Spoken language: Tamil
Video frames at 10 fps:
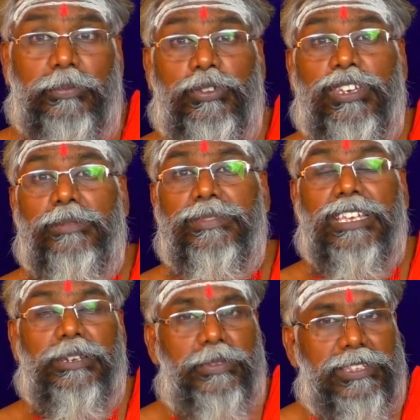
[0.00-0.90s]
புண்ணியம்
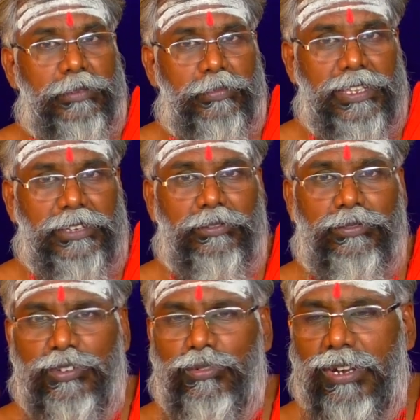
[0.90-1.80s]
சேர்ப்பது எப்படி
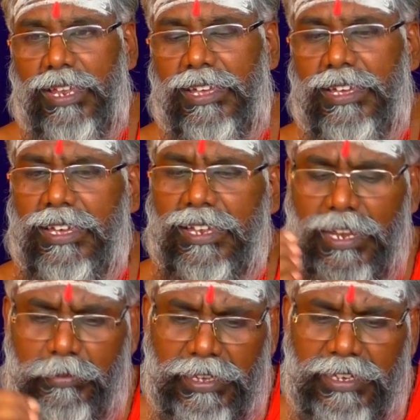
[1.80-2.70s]
ஒன்றும் இல்லை
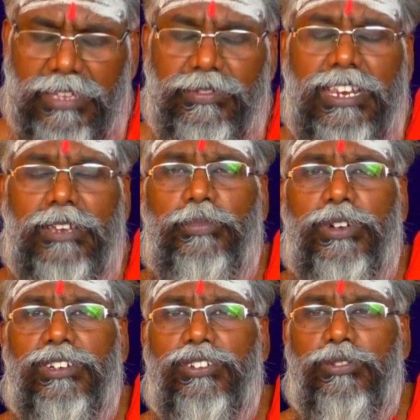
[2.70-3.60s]
நம்ம எங்கேயாவது வெளியில்
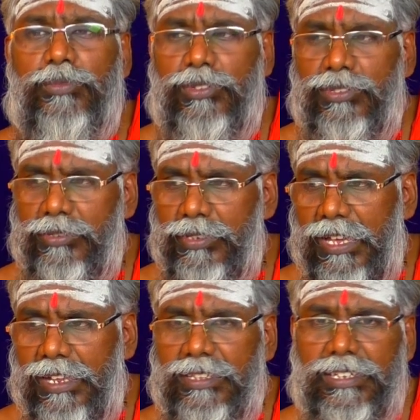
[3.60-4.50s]
போய்கிட்டு இருக்கும்போது
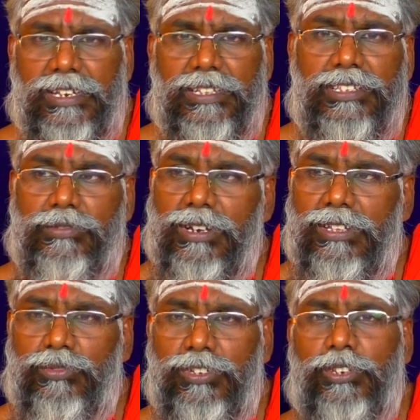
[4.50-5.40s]
யாராவது இறந்தவங்கள
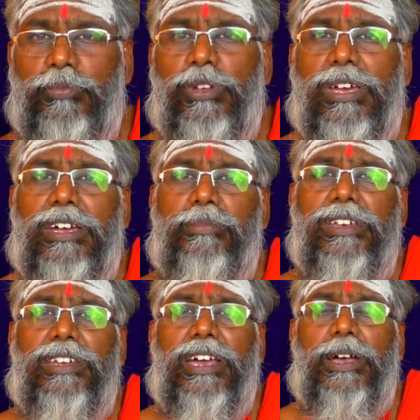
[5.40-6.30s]
தூக்கிட்டு போகிறாங்க
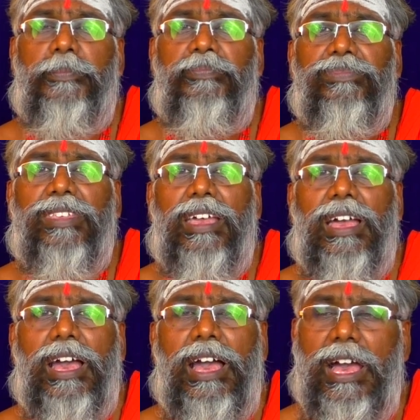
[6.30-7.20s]
அப்படின்னா
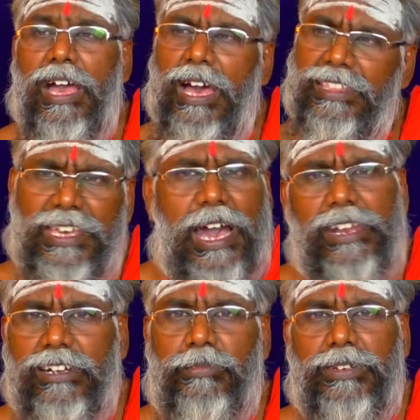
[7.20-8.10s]
அது
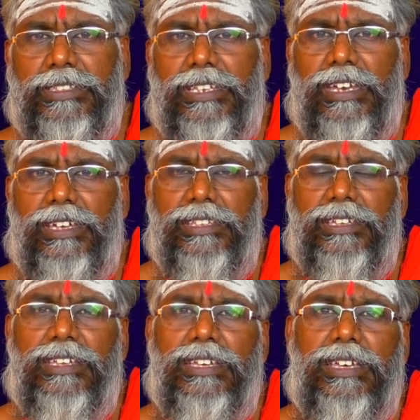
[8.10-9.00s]
யாருன்னு நமக்கு தெரியாது
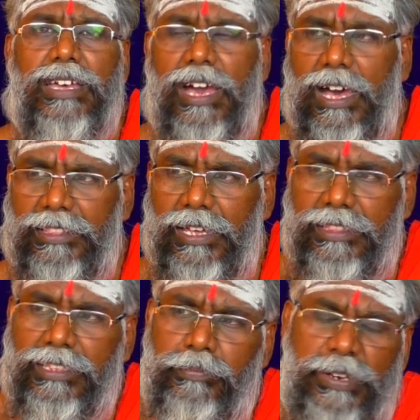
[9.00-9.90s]
அந்த
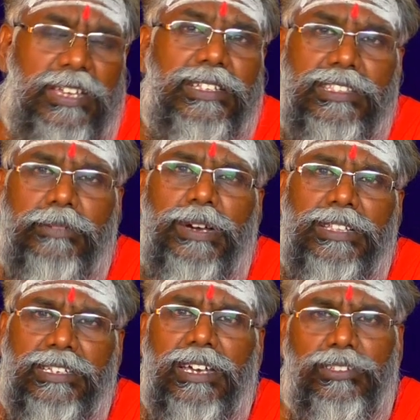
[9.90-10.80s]
அந்த பிரேதத்தை
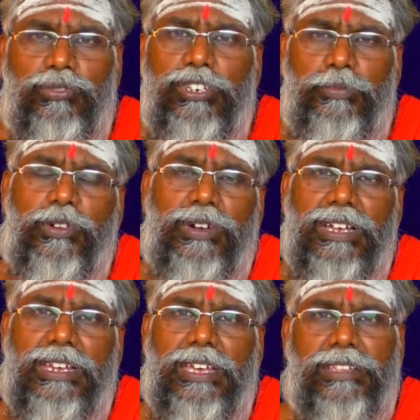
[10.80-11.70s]
பார்த்து அதை தூக்கிட்டு
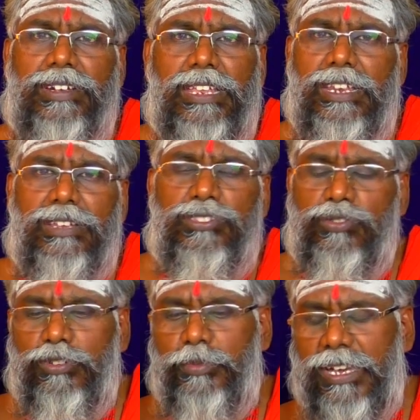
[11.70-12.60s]
போவாங்க இல்லையா அந்த வண்டியிலலாம் வச்சு
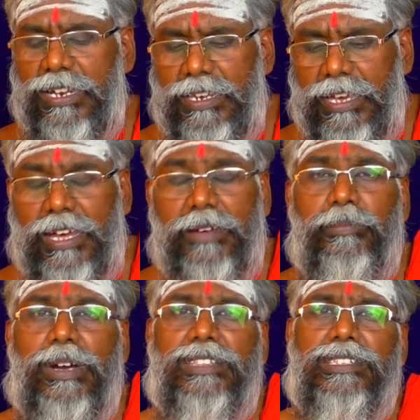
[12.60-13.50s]
கொண்டு போகிறாங்க இல்லையா
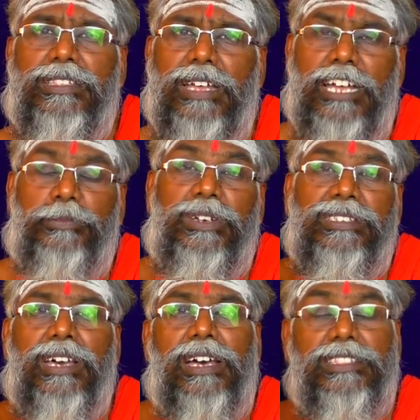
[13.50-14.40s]
பார்த்து இந்த ஆத்மா
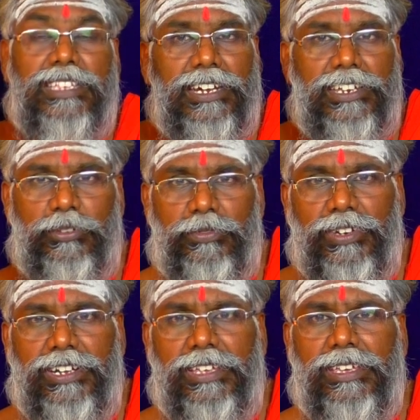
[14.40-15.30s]
சாந்தி அடையட்டும்னு
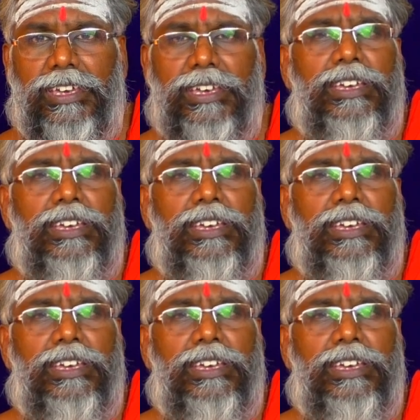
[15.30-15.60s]
வேண்டிங்க